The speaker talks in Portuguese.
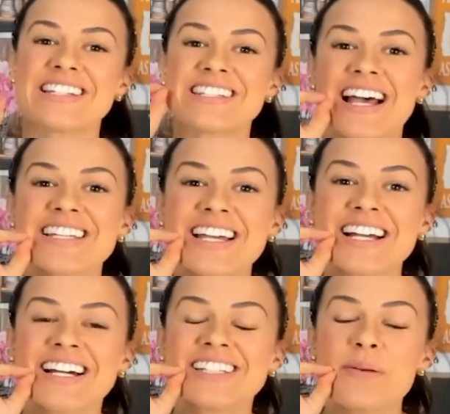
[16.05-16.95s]
Está
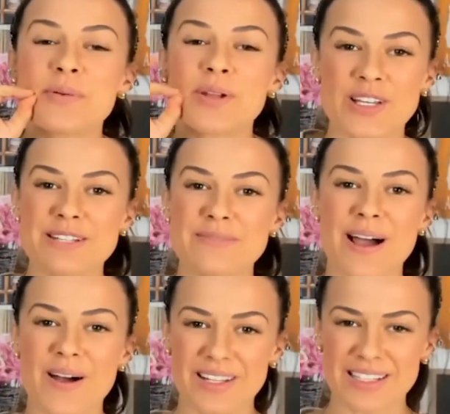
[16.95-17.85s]
chegando a próxima
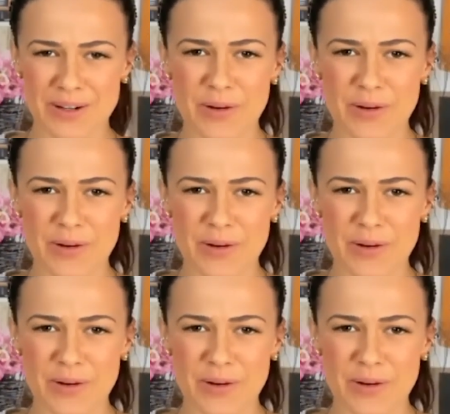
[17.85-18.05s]
aula da